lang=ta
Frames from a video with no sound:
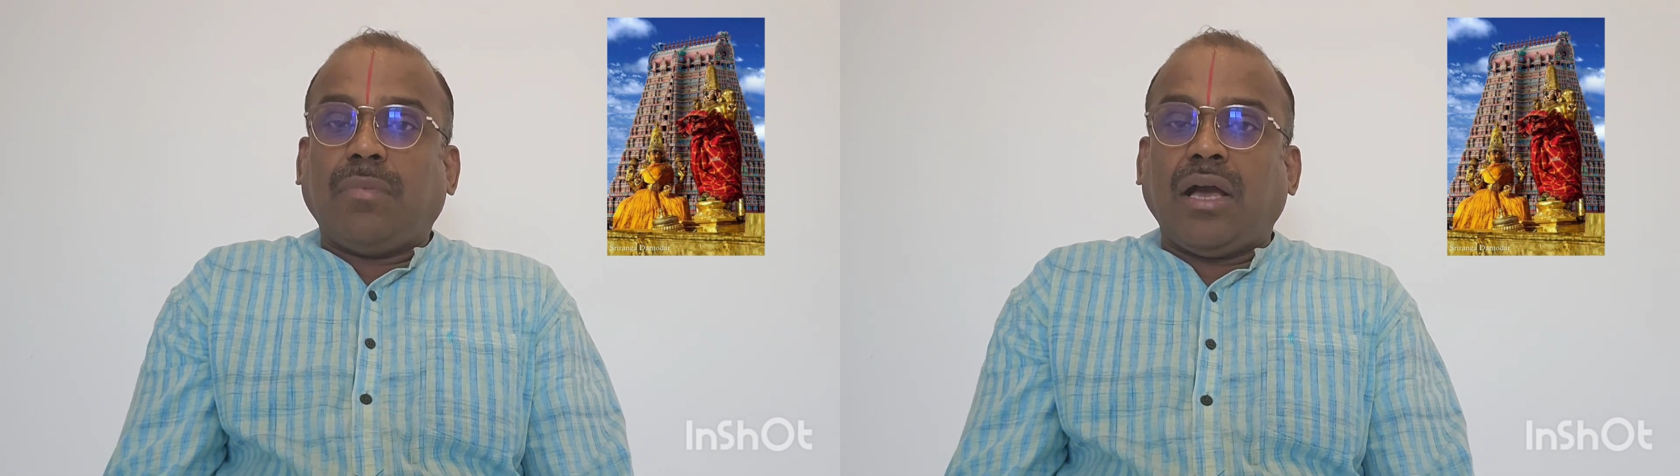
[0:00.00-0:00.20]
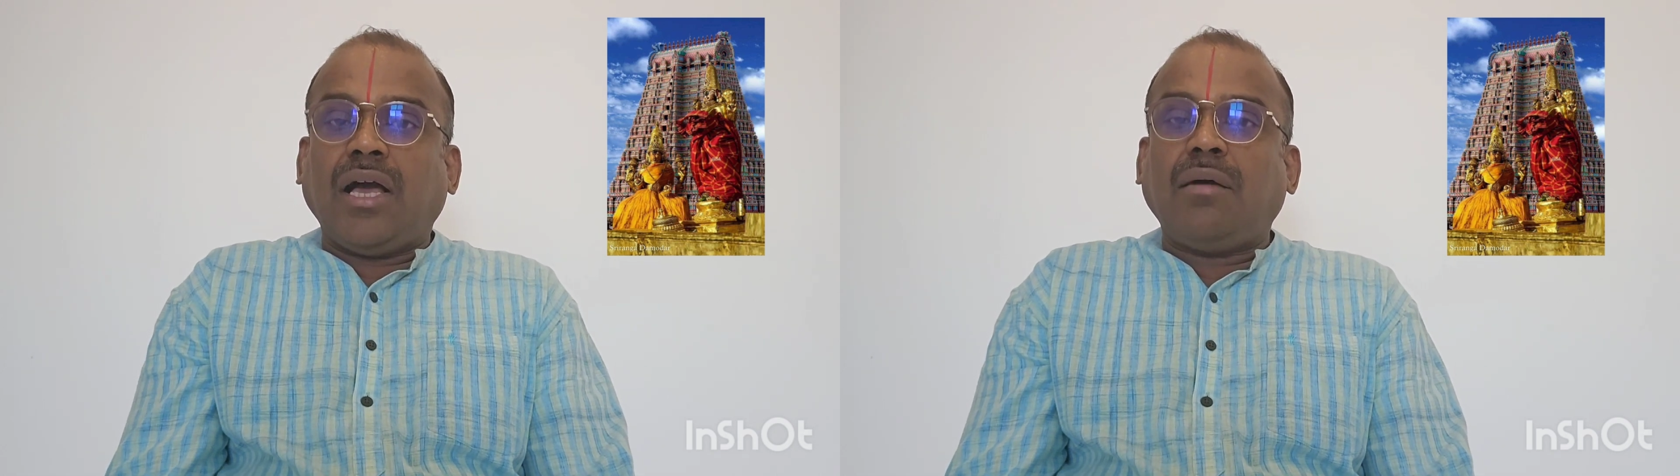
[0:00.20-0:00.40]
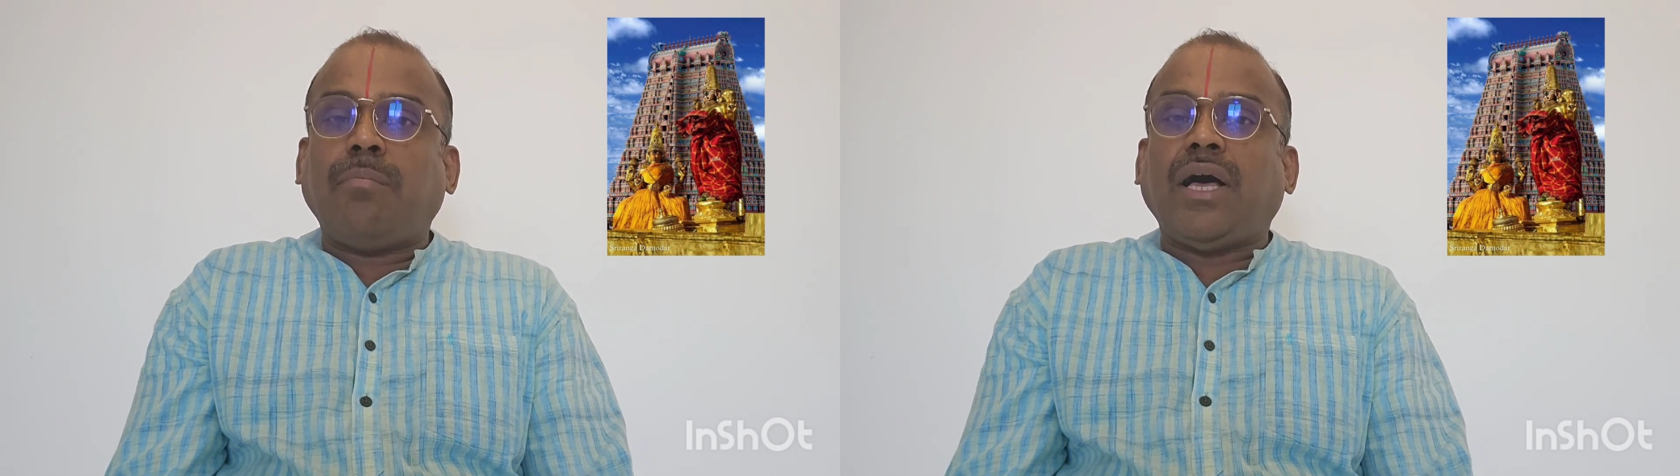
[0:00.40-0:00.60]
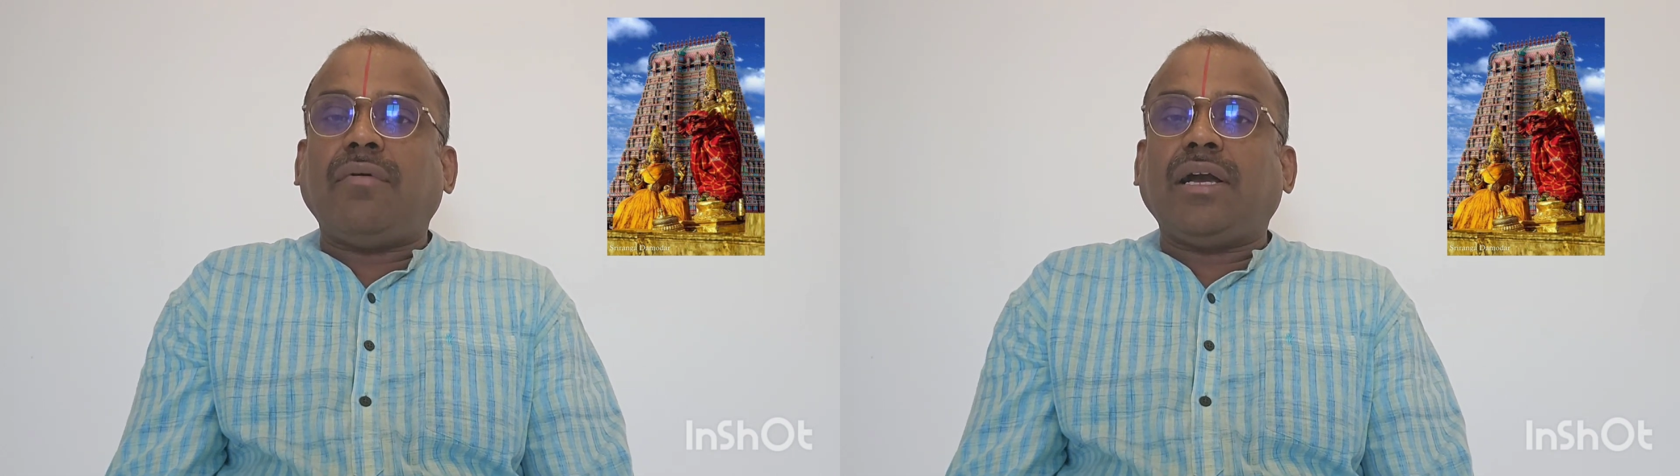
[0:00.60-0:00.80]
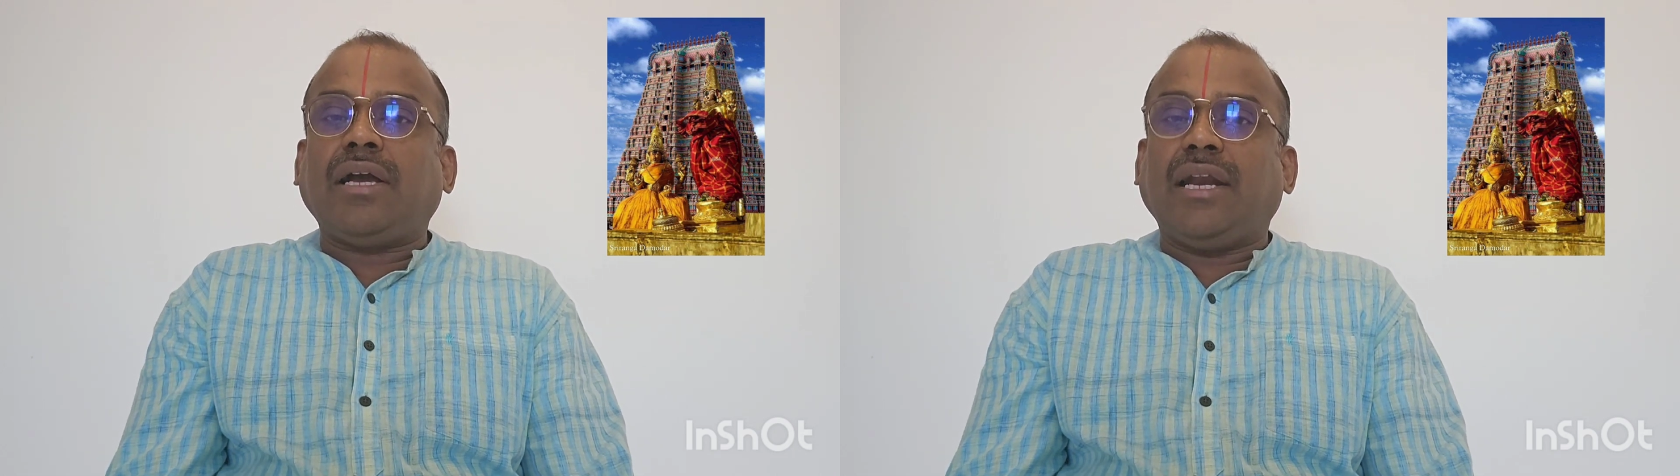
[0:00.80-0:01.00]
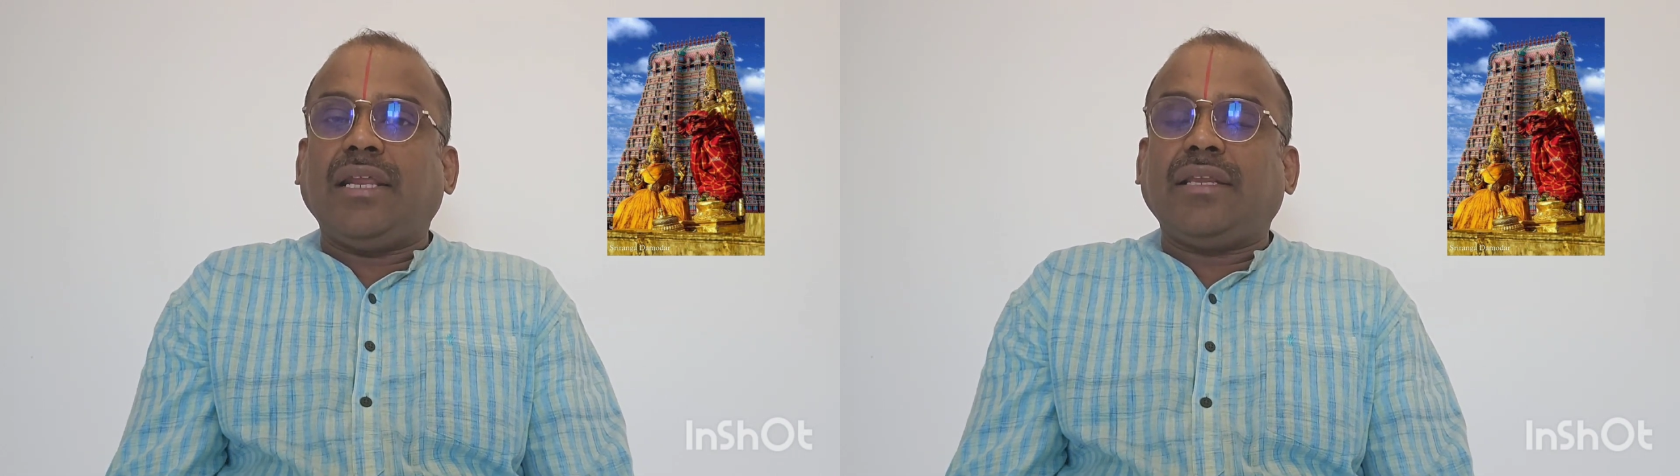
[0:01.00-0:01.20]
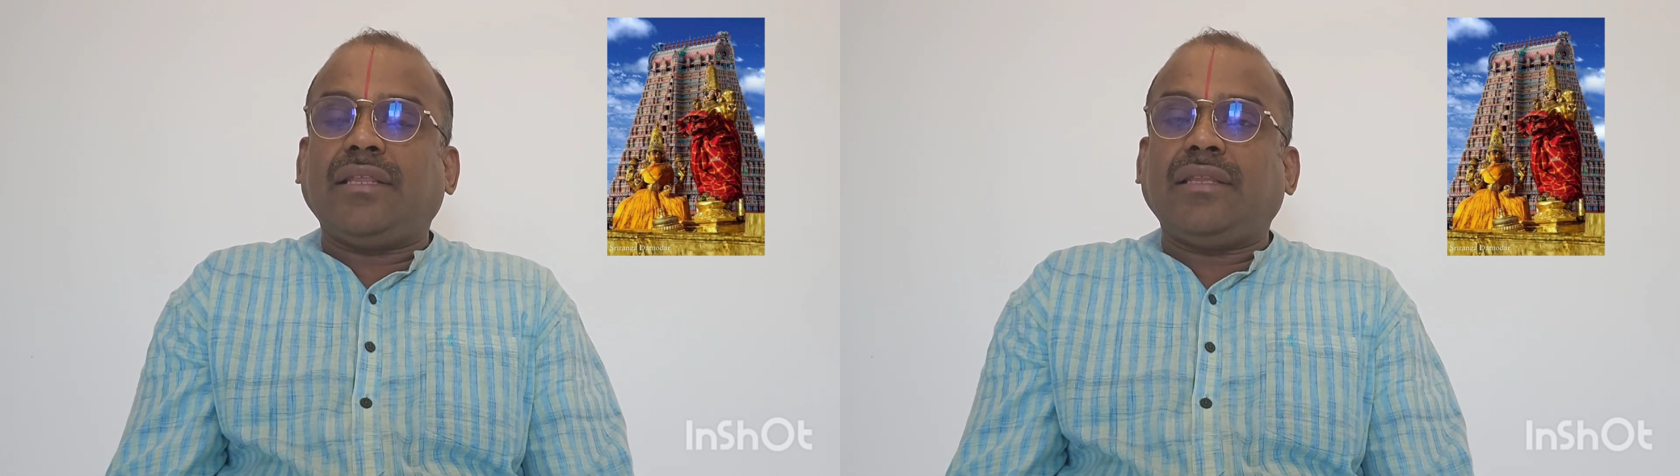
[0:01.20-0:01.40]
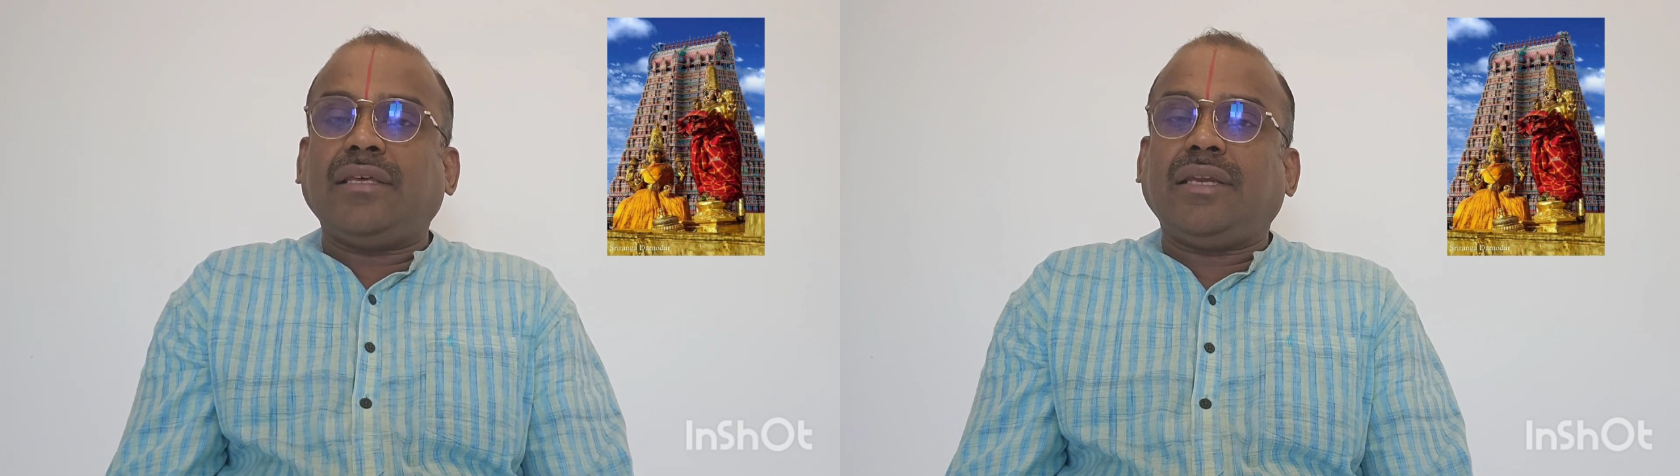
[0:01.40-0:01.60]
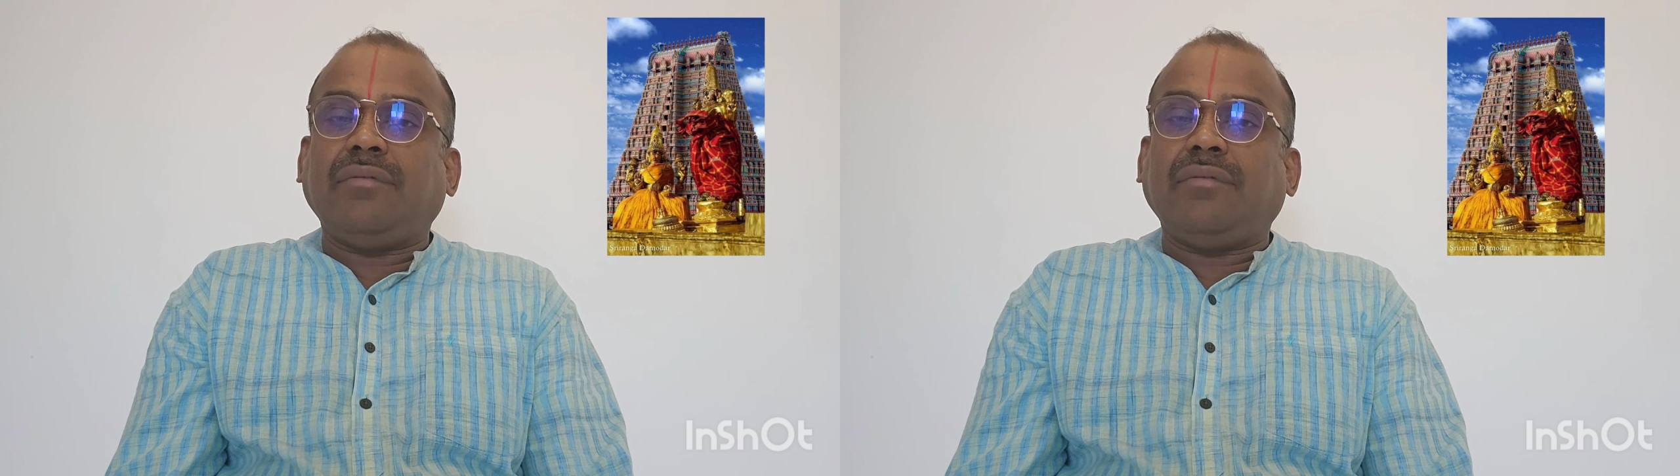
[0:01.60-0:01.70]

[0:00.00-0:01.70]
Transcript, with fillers: மகா பாவங்களிலிருந்து